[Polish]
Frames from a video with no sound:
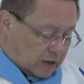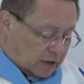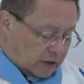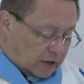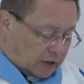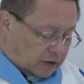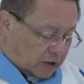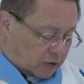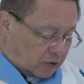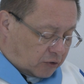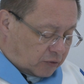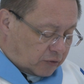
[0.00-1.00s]
i
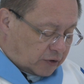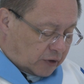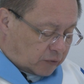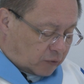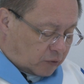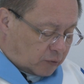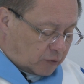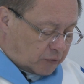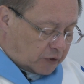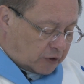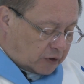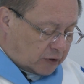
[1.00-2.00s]
dlatego Jezus
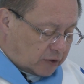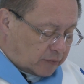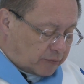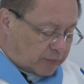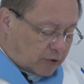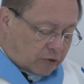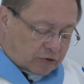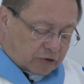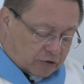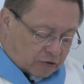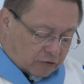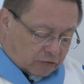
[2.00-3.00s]
mówi:
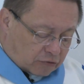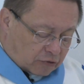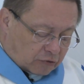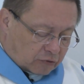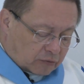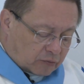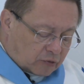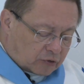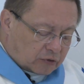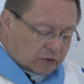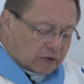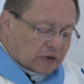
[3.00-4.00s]
proście o to, bo
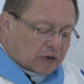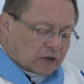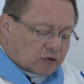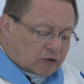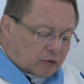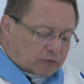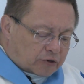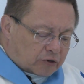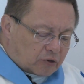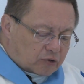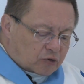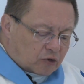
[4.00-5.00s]
to
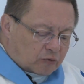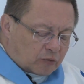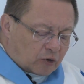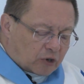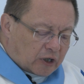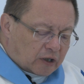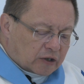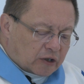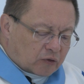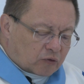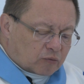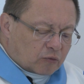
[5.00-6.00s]
przychodzi od Boga.
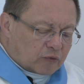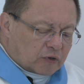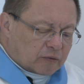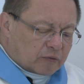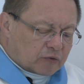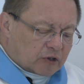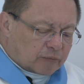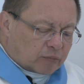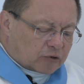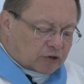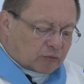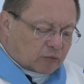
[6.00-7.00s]
Jezus mówi, że
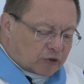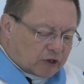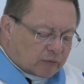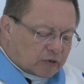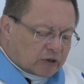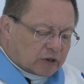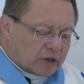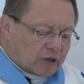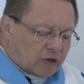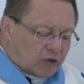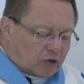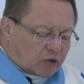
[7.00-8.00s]
potrzebujemy
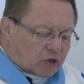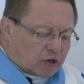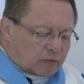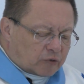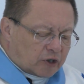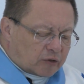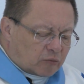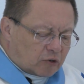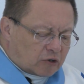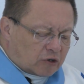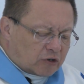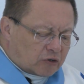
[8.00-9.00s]
ogromnej
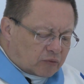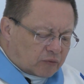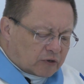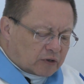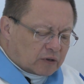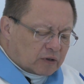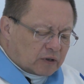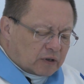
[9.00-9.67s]
modlitwy